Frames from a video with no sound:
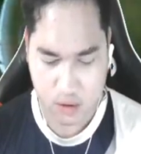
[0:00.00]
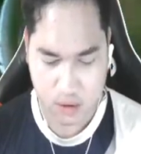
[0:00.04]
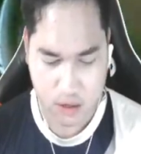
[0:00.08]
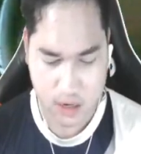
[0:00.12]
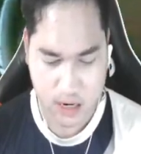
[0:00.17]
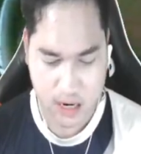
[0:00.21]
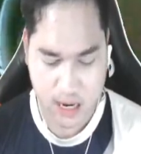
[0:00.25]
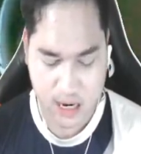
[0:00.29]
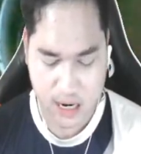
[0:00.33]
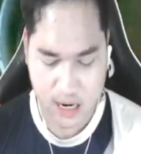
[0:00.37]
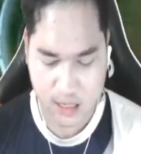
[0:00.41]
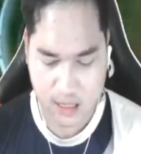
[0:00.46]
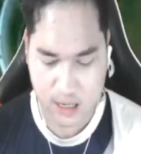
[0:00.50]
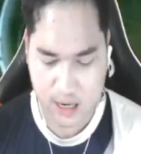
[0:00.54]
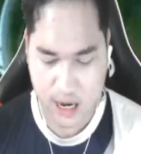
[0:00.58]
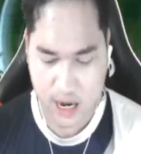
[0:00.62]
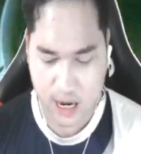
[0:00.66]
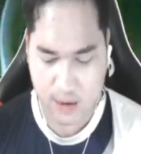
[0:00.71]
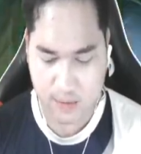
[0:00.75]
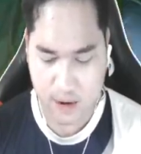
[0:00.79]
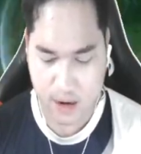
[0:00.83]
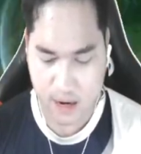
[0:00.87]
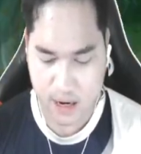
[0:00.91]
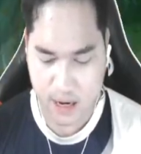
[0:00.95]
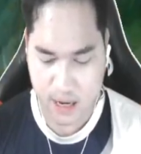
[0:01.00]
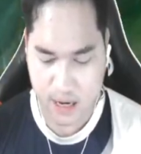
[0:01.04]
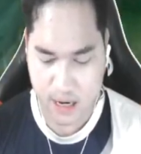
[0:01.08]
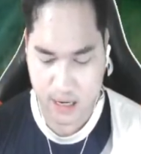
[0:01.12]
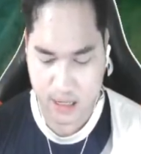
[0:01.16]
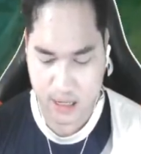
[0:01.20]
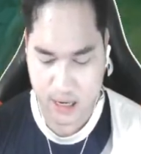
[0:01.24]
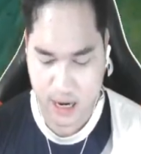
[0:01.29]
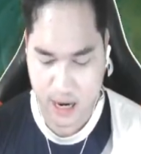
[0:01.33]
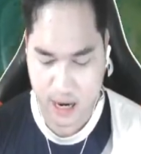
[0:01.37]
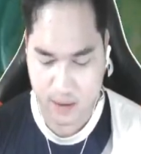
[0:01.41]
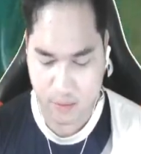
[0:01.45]
lại la can là cai còn la
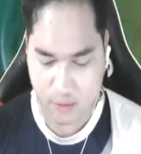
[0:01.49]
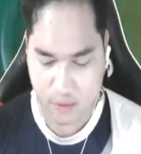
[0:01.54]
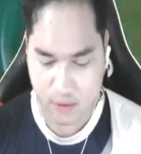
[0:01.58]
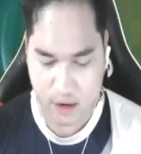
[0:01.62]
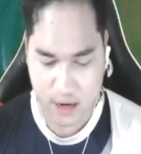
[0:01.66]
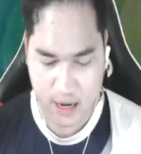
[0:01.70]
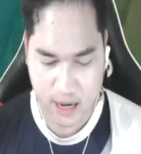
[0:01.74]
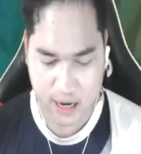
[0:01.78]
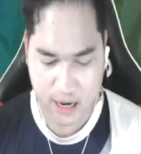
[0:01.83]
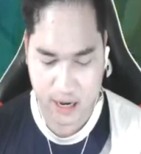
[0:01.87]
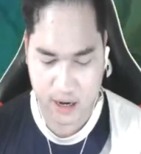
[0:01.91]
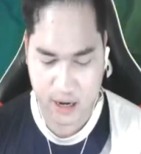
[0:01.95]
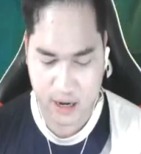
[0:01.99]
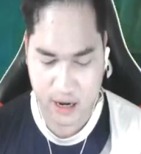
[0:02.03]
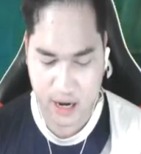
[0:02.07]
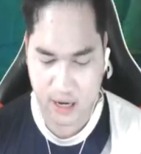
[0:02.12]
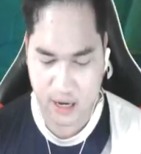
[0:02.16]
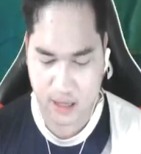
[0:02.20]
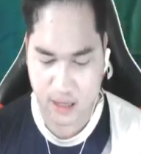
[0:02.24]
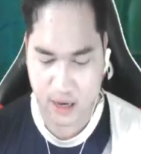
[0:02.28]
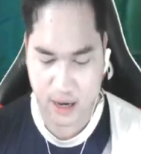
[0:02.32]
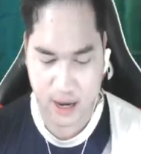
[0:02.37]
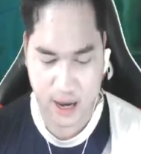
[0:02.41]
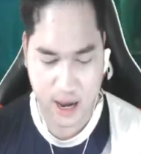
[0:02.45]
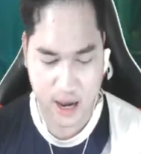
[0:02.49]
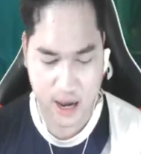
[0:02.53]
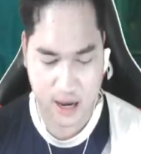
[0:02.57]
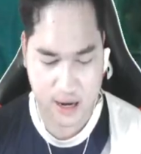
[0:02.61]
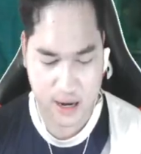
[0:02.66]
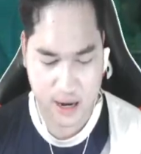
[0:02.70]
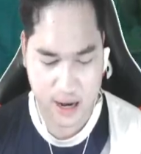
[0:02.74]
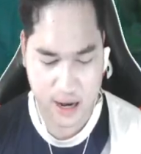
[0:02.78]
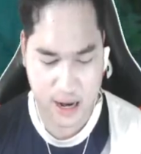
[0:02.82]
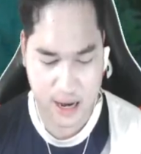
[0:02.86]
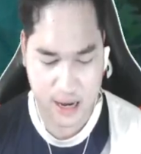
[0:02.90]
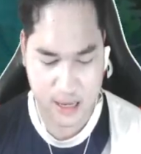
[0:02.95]
can là cai phụ lại la kia đấy can từ cai
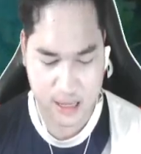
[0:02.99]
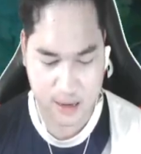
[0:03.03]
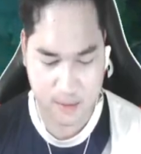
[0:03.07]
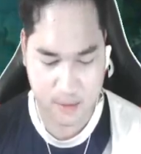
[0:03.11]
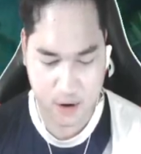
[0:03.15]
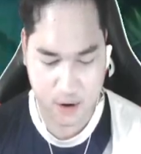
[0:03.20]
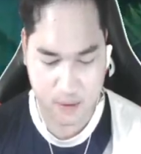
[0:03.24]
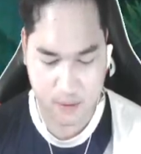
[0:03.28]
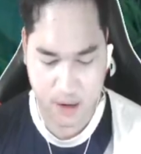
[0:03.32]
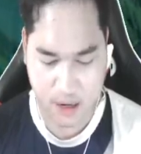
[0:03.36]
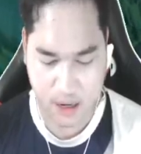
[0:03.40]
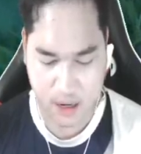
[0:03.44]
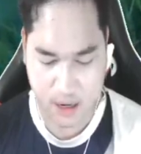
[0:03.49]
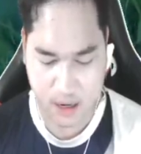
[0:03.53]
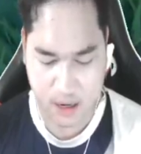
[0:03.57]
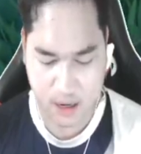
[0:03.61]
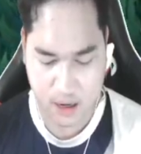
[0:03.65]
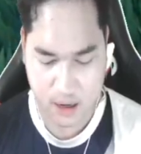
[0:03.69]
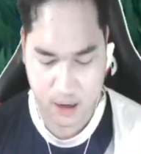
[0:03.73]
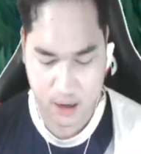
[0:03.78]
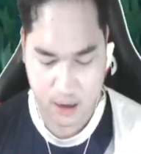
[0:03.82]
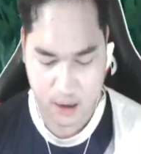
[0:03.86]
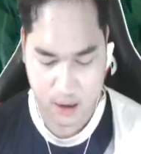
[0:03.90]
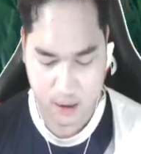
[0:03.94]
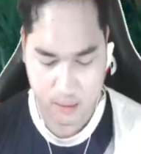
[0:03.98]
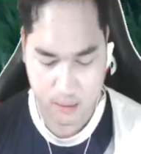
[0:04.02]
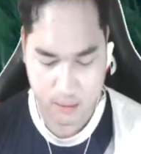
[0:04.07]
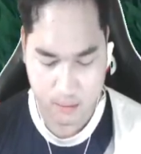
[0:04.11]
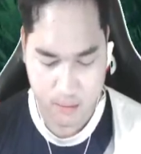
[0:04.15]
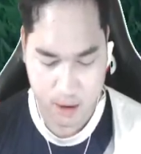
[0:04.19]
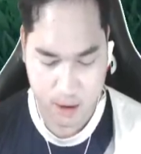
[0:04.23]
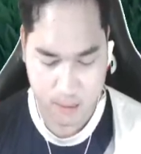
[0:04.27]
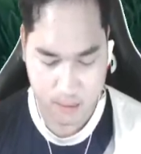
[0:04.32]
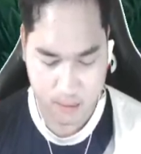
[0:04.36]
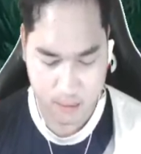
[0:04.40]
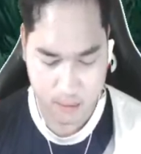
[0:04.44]
lại la đầm đầu vào đó
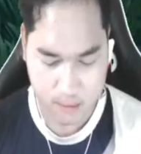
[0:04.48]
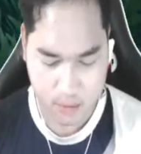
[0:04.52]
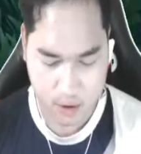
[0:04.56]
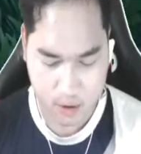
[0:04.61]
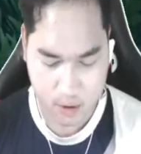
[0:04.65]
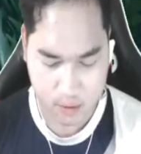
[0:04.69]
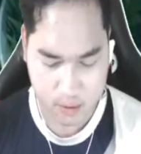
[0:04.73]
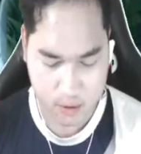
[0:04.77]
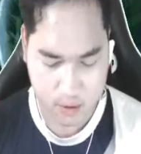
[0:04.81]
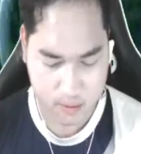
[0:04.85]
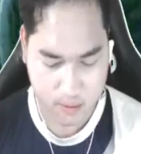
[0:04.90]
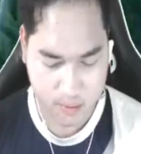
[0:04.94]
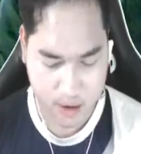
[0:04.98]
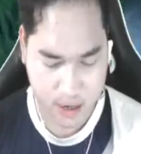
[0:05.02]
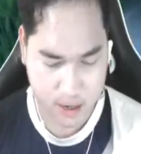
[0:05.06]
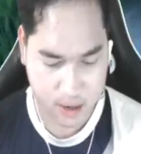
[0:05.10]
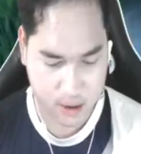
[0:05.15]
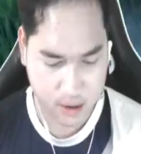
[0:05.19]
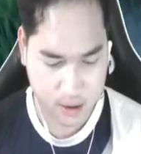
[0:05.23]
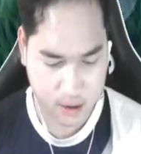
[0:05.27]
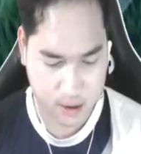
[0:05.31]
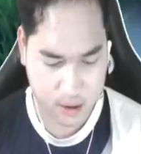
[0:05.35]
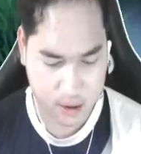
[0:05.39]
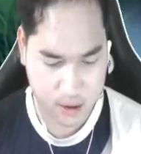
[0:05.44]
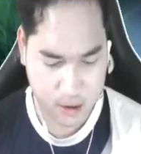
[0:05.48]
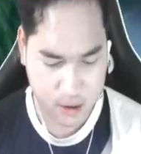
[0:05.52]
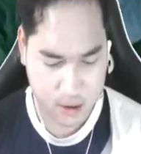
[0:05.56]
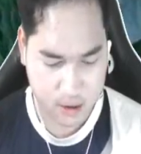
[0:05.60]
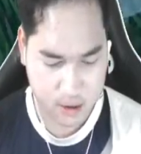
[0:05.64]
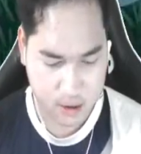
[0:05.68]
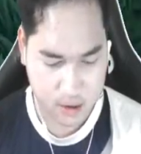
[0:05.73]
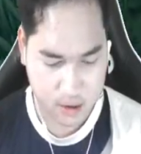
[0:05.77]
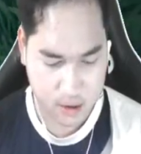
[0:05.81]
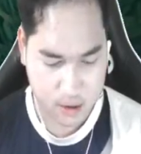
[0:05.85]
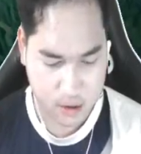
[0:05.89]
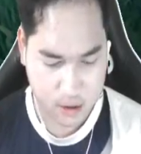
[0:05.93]
bấm một cầu tin máng
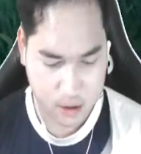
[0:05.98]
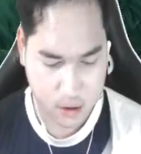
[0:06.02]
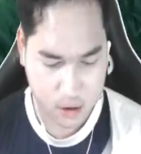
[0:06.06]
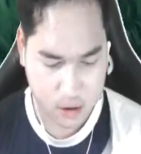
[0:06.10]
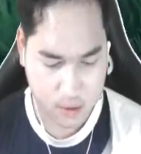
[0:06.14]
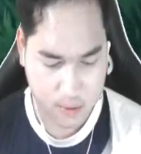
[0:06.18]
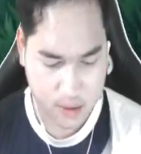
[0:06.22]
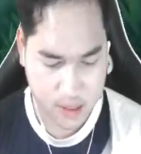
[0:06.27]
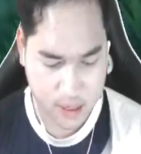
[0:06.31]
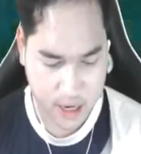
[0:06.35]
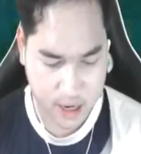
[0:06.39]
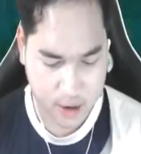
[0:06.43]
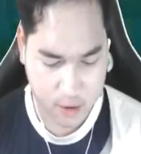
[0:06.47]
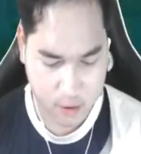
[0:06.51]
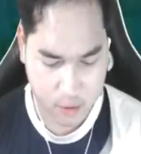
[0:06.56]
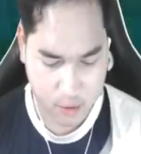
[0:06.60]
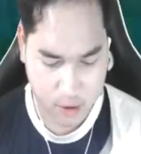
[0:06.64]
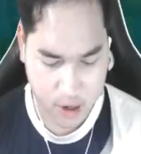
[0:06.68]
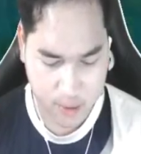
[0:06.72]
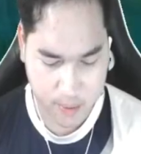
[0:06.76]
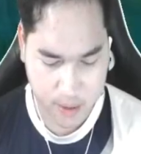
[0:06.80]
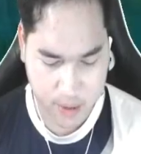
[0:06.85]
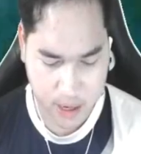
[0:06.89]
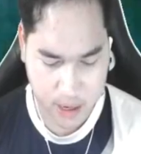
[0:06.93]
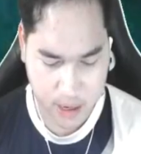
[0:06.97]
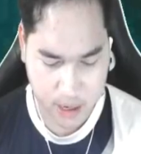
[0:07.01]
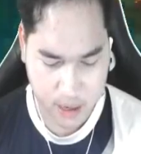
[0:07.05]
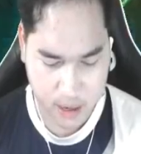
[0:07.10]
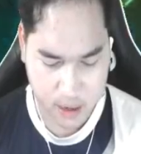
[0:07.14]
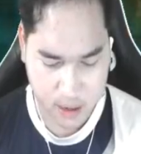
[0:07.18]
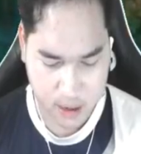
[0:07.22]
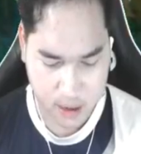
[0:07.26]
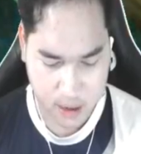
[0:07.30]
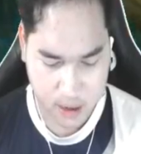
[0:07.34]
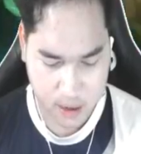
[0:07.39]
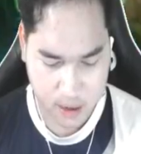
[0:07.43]
có mặt kia đâu đuôi chứ bà đỡ
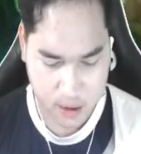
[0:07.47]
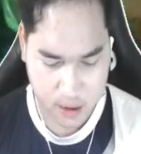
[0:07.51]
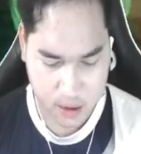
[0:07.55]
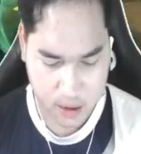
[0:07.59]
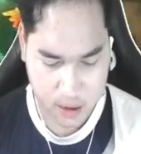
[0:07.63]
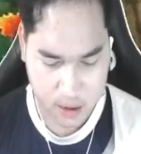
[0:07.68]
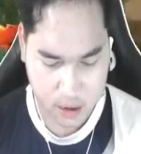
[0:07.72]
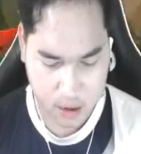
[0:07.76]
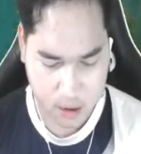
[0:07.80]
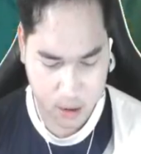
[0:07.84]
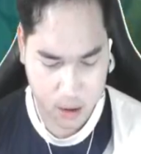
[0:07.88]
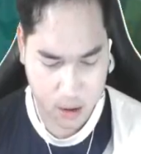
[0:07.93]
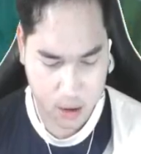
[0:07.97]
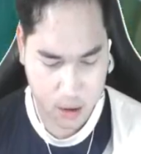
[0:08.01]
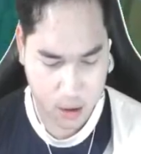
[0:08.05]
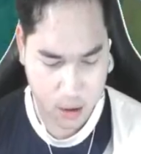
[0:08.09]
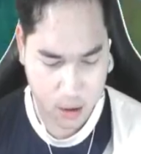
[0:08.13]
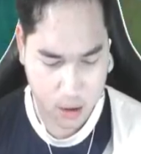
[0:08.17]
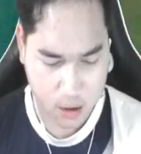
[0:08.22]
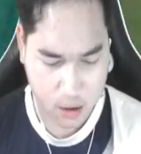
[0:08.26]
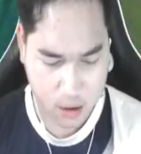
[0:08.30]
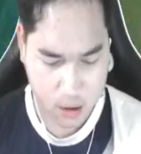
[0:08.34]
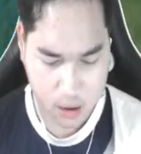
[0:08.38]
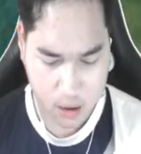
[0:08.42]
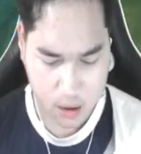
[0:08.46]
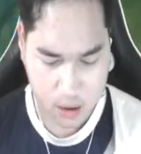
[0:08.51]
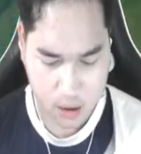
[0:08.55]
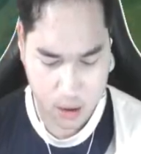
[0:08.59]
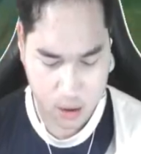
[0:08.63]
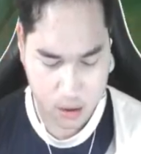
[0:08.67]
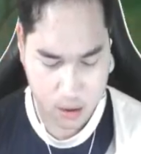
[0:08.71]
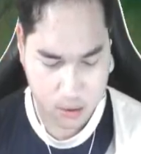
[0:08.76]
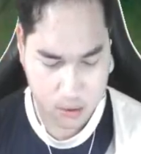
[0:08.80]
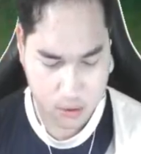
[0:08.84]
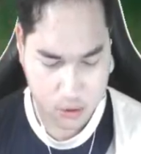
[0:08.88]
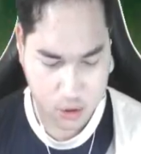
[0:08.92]
ô
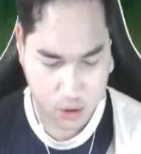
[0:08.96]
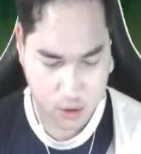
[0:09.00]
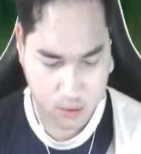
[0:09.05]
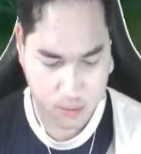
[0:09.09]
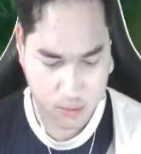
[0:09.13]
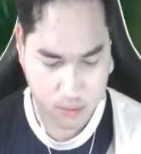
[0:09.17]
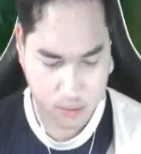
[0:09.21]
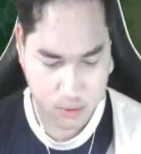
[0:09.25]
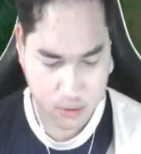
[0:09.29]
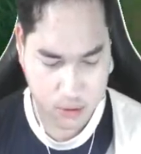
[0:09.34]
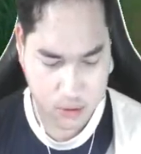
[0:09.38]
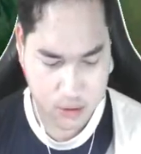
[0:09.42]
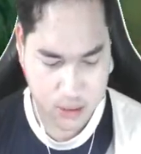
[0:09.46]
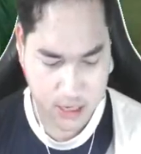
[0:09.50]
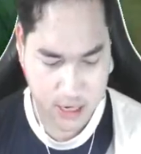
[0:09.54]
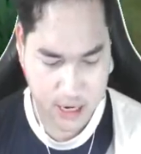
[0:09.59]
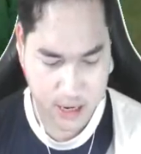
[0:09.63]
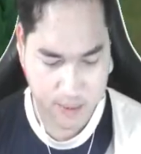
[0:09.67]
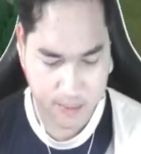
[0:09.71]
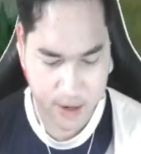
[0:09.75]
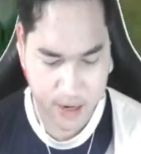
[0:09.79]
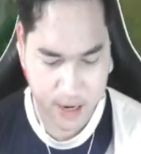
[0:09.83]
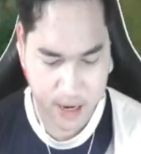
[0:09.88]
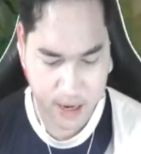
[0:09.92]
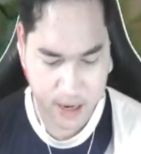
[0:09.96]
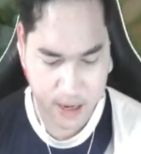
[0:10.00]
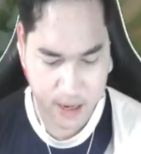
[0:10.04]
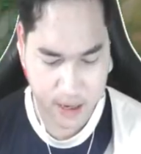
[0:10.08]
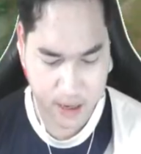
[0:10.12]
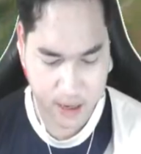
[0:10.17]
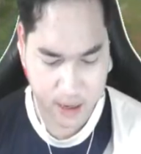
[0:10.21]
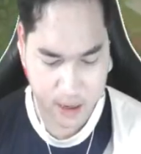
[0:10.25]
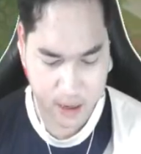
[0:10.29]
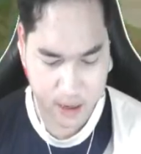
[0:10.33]
trông xoay lên về đăng đi